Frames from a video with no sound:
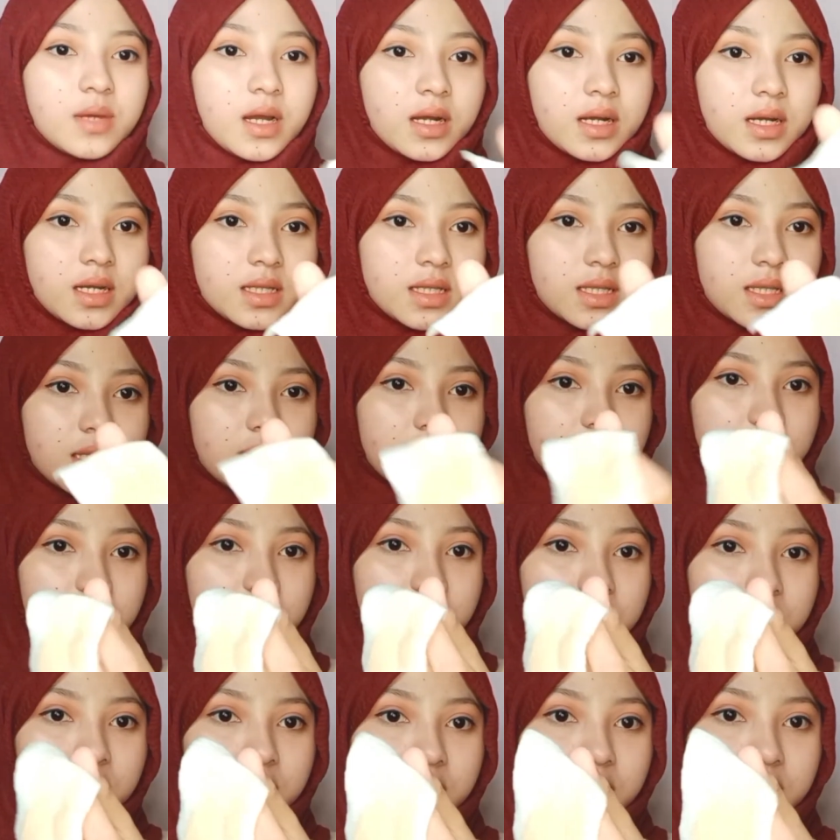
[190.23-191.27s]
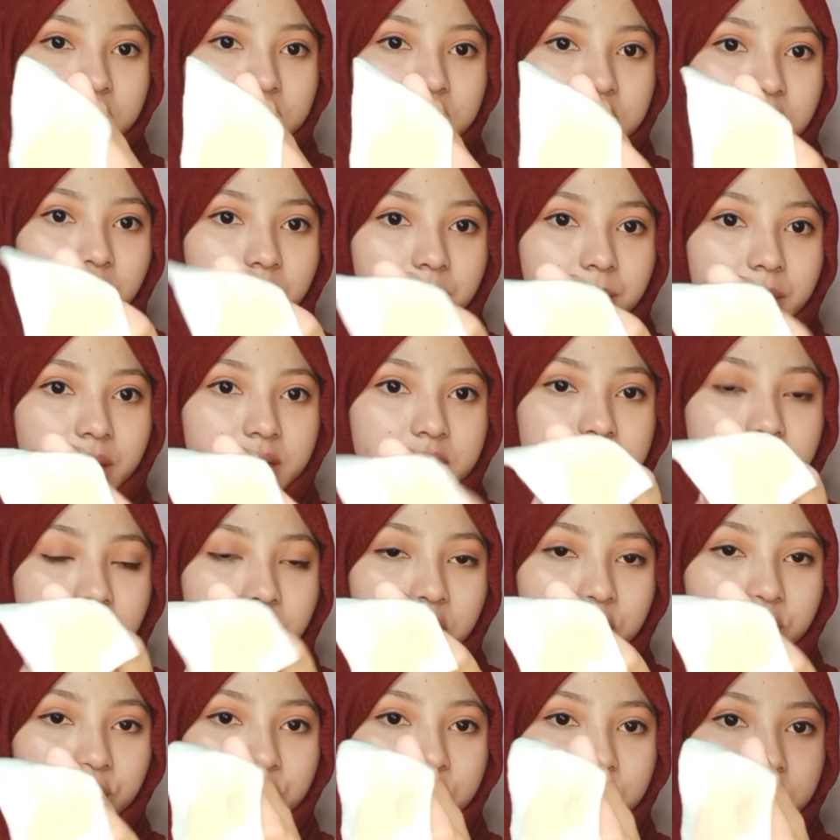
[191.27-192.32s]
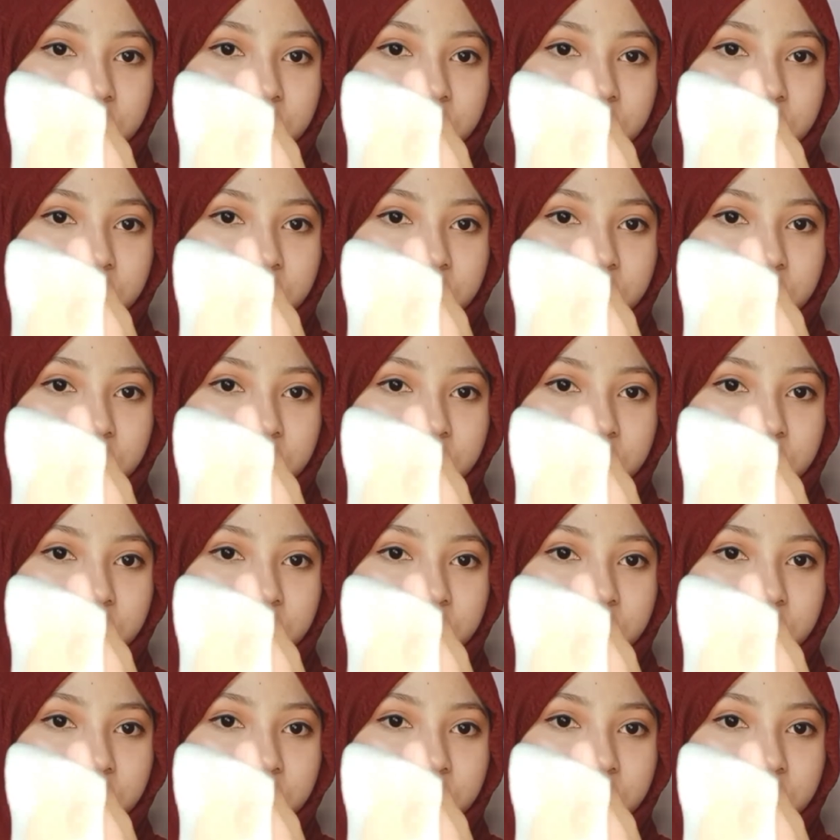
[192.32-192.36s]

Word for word: banget di kapas aku